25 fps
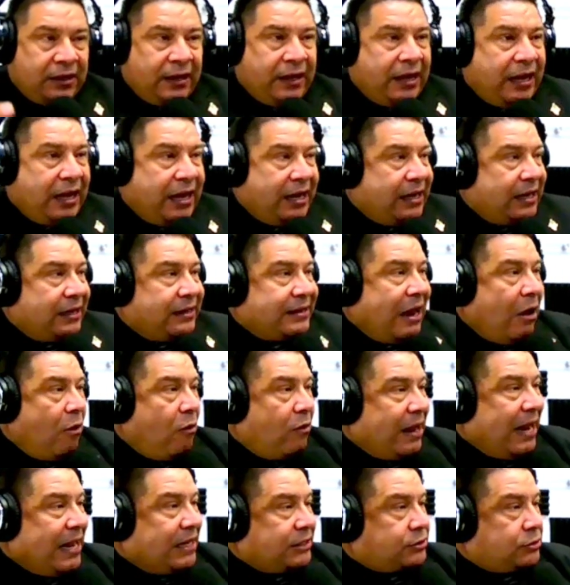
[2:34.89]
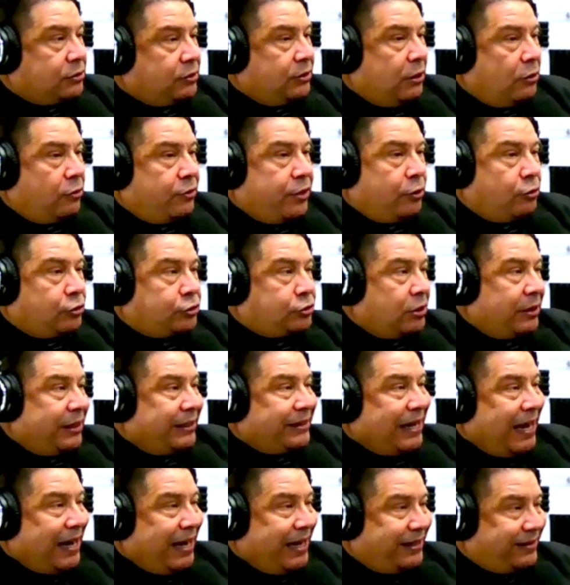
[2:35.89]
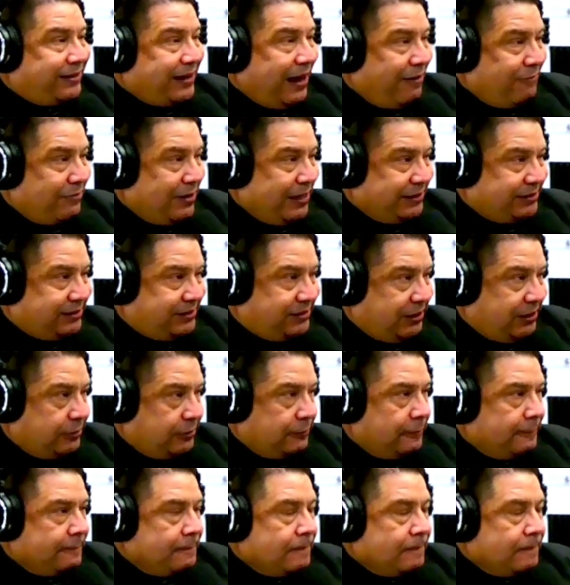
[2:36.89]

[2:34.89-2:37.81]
En el dado caso de los negocios que están establecidos,